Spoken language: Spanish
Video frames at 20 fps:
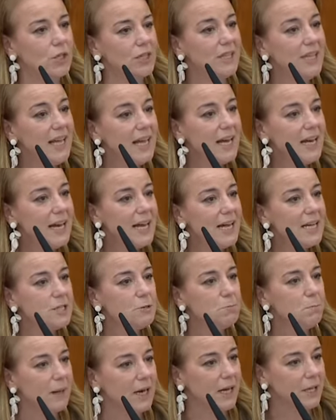dignas
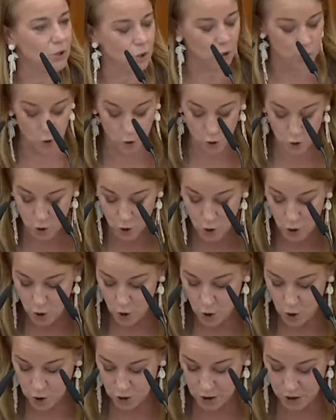para todos
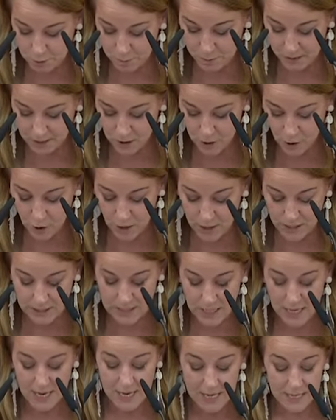los españoles.